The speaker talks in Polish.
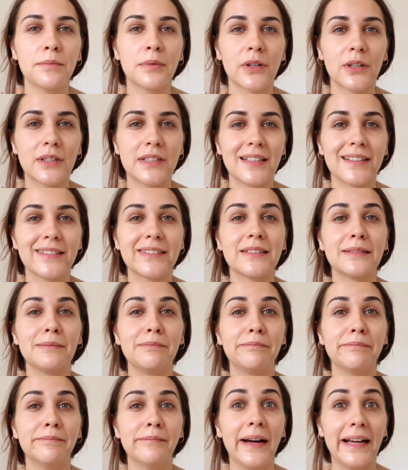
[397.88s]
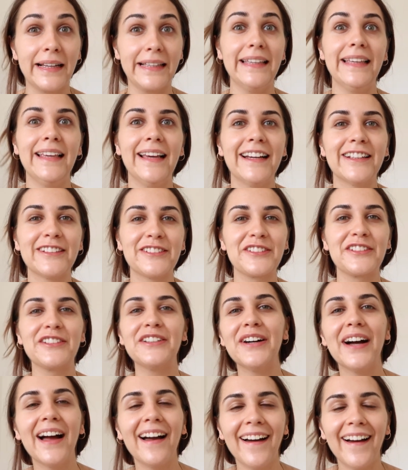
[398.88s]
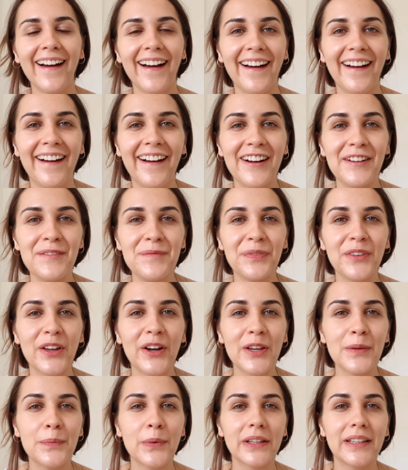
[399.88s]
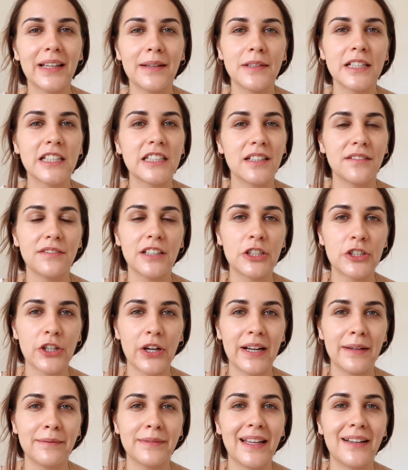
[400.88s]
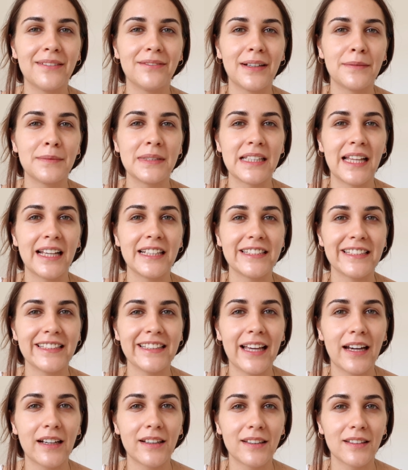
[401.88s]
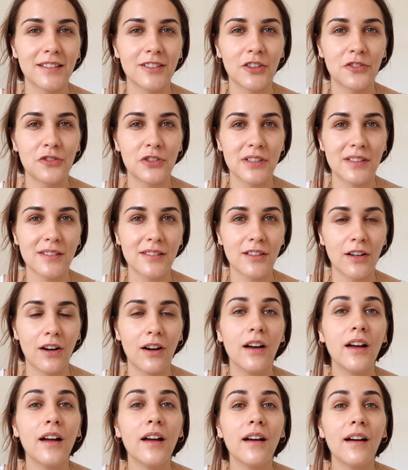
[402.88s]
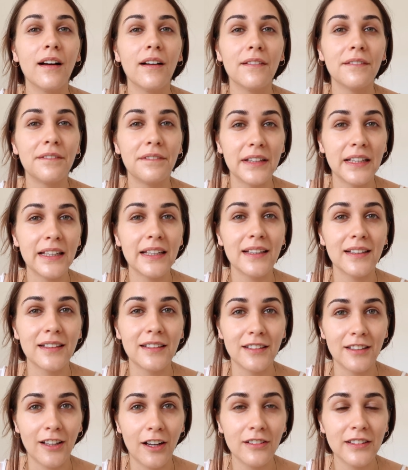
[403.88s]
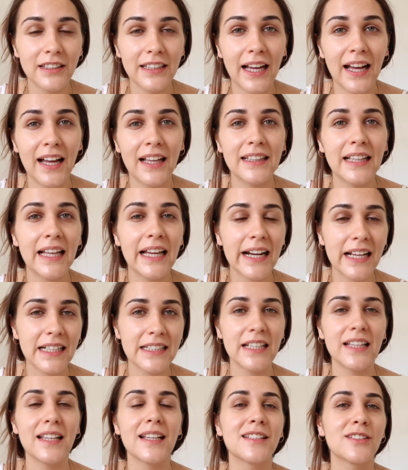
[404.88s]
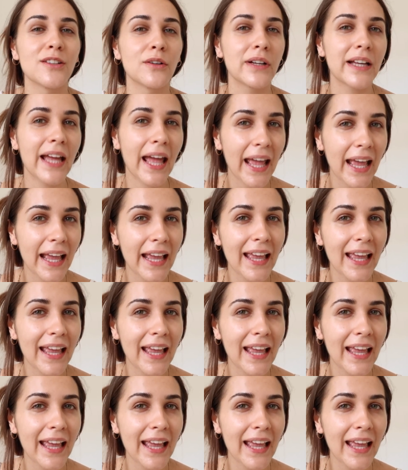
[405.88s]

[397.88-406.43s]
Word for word: proces makijażu. Um, no i potem jeszcze wieczorem dam Wam znać, jak to wszystko wygląda. Na razie jest ok,